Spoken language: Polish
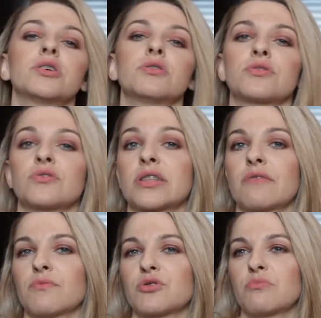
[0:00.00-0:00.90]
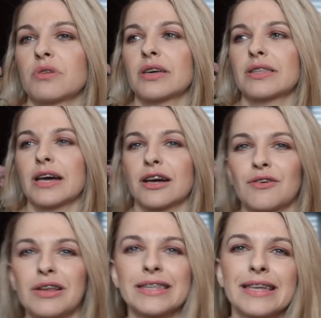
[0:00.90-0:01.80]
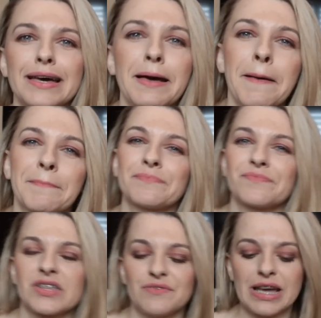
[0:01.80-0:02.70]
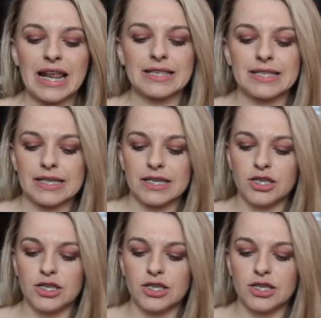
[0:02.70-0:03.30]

i zostawiam sobie na kolejne mm, dwa razy.